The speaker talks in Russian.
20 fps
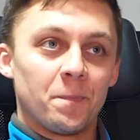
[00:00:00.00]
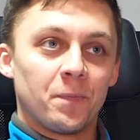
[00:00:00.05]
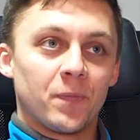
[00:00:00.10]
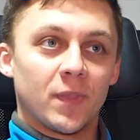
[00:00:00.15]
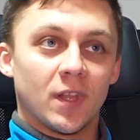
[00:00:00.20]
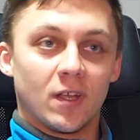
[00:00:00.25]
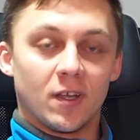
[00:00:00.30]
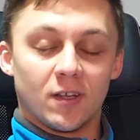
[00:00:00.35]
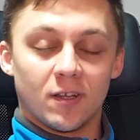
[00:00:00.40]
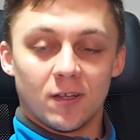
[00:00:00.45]

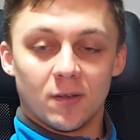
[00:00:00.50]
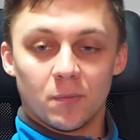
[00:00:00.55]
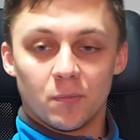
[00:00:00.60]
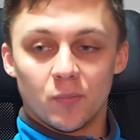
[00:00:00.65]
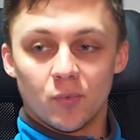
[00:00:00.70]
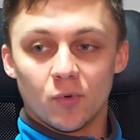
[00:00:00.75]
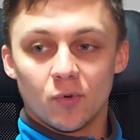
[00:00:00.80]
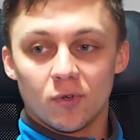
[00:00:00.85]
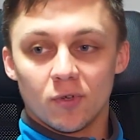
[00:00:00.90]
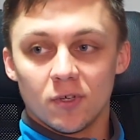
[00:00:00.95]
А,
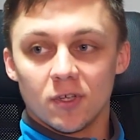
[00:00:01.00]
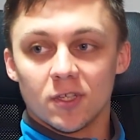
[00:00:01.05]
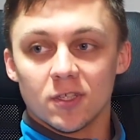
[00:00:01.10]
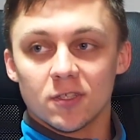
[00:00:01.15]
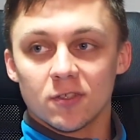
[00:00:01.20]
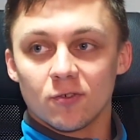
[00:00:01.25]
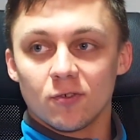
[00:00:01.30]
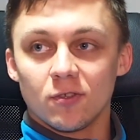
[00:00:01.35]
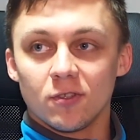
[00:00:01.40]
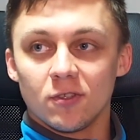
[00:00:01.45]
по
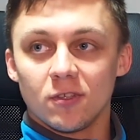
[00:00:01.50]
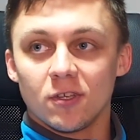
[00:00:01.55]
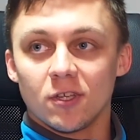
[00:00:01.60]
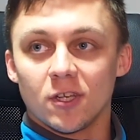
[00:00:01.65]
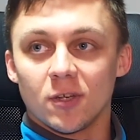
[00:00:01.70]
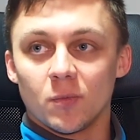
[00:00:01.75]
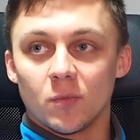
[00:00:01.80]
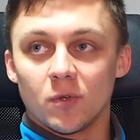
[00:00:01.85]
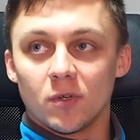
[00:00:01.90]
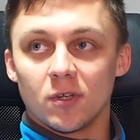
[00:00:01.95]

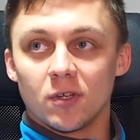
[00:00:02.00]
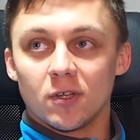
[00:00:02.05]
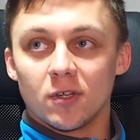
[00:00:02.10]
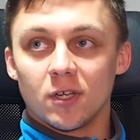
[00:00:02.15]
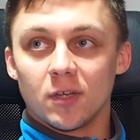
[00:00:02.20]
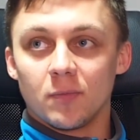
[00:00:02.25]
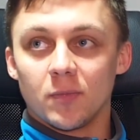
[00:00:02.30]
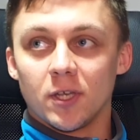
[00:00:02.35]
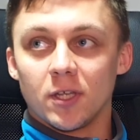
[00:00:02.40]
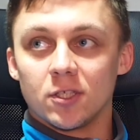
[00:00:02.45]
расходникам, э,
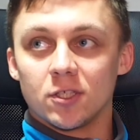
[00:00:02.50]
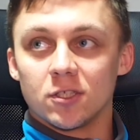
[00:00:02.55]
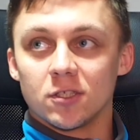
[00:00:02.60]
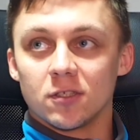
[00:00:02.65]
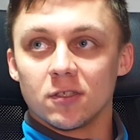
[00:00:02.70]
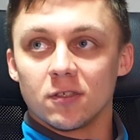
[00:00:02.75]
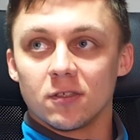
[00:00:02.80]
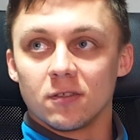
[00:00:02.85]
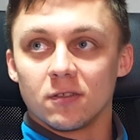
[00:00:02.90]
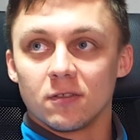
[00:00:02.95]
опять
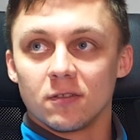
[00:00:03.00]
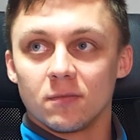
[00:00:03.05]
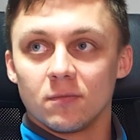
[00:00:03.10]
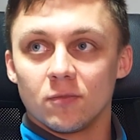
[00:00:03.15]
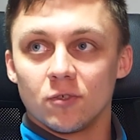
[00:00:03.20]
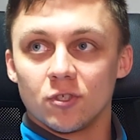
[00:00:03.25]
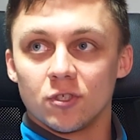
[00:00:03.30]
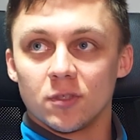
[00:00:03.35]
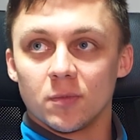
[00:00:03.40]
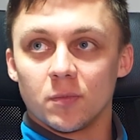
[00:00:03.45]
же,
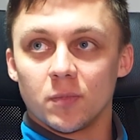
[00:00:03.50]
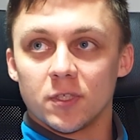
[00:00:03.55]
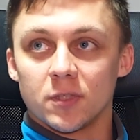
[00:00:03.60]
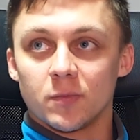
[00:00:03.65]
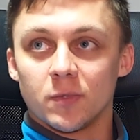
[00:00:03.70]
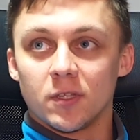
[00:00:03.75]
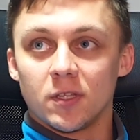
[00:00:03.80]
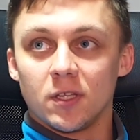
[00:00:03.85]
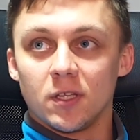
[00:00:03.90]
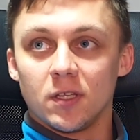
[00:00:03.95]
можно
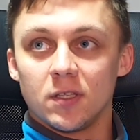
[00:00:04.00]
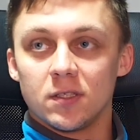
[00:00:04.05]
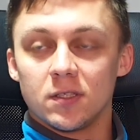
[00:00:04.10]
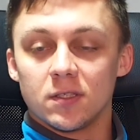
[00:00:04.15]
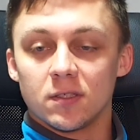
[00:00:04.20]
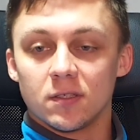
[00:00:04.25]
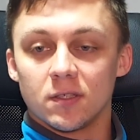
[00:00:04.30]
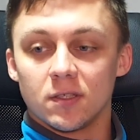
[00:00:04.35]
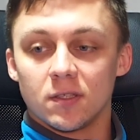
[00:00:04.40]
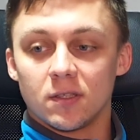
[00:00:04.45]
посмотреть,
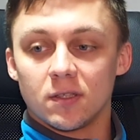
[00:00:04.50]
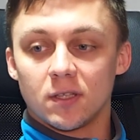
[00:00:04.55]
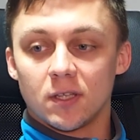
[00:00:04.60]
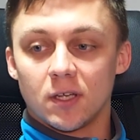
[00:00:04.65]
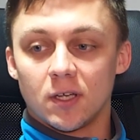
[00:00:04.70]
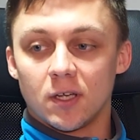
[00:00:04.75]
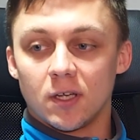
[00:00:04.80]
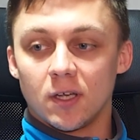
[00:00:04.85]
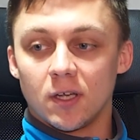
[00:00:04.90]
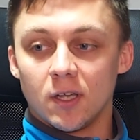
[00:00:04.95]

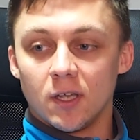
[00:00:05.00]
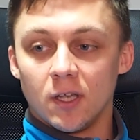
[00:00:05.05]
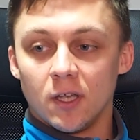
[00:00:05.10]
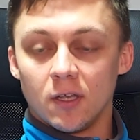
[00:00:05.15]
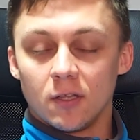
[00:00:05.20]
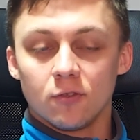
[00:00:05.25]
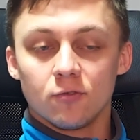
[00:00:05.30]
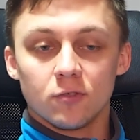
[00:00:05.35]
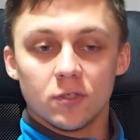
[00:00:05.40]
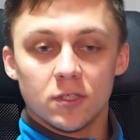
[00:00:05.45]
это,
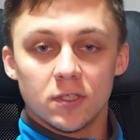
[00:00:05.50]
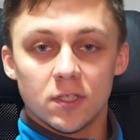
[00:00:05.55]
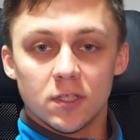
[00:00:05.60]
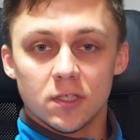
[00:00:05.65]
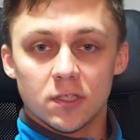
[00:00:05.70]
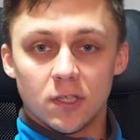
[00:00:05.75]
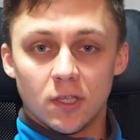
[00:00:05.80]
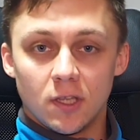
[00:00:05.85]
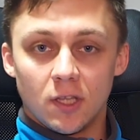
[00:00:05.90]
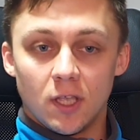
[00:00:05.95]
ну,
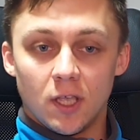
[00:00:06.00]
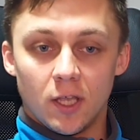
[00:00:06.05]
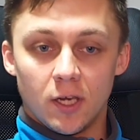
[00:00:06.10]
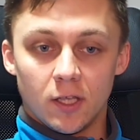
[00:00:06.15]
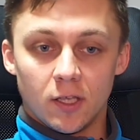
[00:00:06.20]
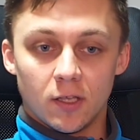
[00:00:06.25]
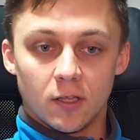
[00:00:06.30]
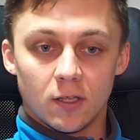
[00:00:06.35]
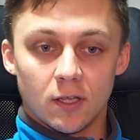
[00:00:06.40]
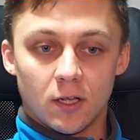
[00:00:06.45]
естественно, не
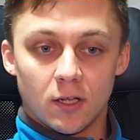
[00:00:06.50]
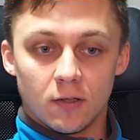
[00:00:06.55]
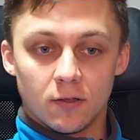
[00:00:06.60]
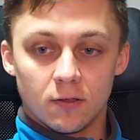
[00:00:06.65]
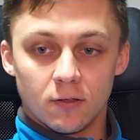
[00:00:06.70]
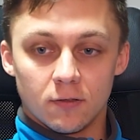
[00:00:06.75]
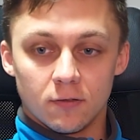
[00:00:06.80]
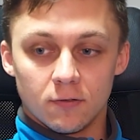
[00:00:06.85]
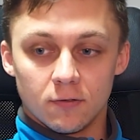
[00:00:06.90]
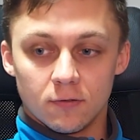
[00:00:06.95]

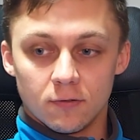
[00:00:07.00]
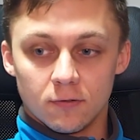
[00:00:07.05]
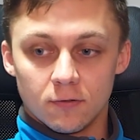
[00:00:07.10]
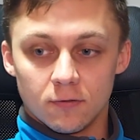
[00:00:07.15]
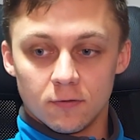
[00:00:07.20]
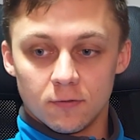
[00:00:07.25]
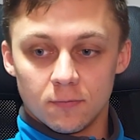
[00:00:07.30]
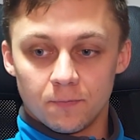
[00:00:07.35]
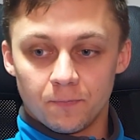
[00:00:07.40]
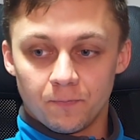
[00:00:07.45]
оригинал
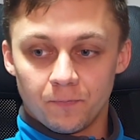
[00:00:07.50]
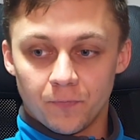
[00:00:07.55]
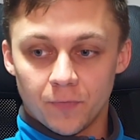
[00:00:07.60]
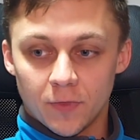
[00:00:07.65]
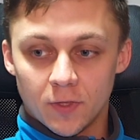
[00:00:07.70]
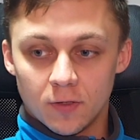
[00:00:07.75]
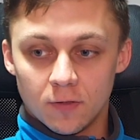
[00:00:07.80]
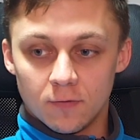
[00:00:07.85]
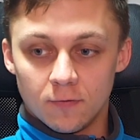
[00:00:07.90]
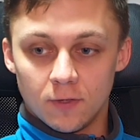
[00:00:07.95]
э,
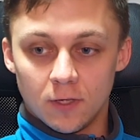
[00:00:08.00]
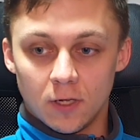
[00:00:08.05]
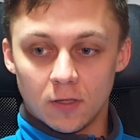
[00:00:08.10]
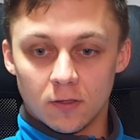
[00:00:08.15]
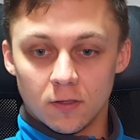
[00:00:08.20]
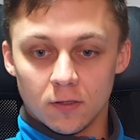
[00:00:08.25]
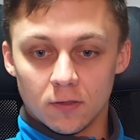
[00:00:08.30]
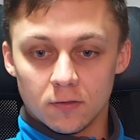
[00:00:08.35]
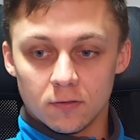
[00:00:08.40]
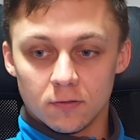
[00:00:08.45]

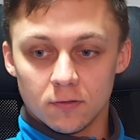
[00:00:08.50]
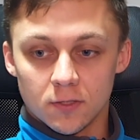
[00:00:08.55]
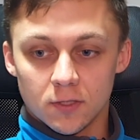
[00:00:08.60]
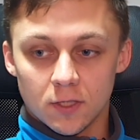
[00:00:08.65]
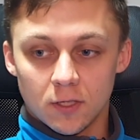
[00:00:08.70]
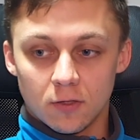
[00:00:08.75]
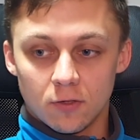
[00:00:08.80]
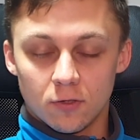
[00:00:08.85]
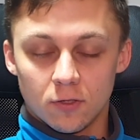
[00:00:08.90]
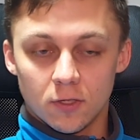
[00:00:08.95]
фильтр
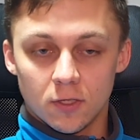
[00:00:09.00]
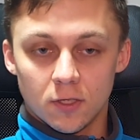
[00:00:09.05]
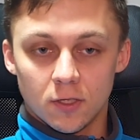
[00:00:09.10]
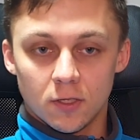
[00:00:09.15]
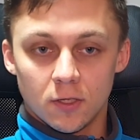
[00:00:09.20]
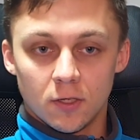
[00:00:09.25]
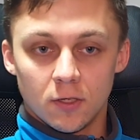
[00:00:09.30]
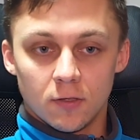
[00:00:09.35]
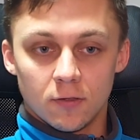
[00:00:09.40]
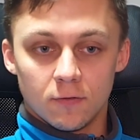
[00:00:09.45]
салона,
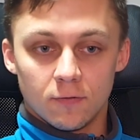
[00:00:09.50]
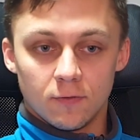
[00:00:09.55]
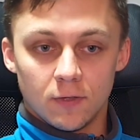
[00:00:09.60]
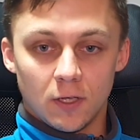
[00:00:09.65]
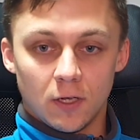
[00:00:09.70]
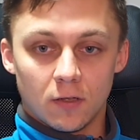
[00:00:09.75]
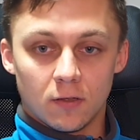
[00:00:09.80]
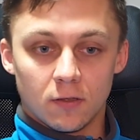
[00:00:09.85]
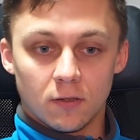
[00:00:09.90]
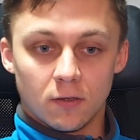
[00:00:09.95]

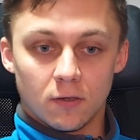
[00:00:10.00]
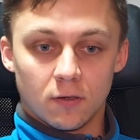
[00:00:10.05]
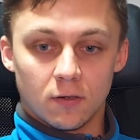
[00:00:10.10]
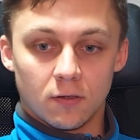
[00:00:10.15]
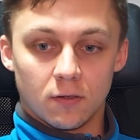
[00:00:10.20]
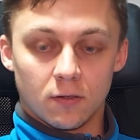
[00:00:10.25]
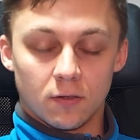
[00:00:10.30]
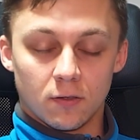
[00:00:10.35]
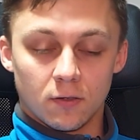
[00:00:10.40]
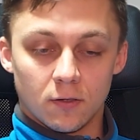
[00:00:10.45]
фильтр
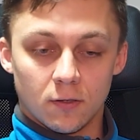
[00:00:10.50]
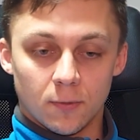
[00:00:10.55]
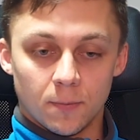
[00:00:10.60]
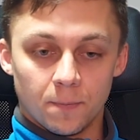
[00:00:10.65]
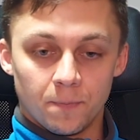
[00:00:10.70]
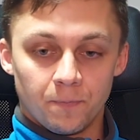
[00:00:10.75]
э,